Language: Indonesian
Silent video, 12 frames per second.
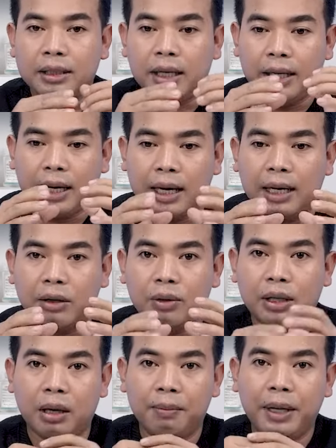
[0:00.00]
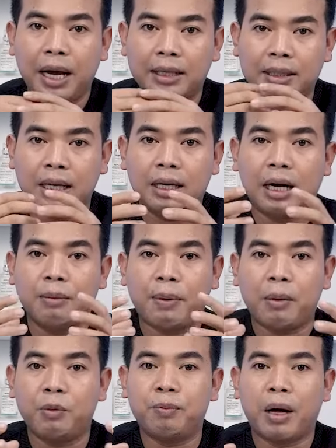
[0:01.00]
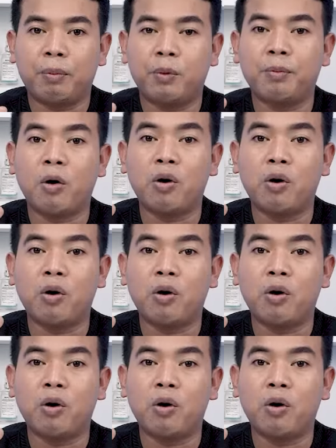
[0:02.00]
Jadi kalian udah terbiasa dengan parfum-parfum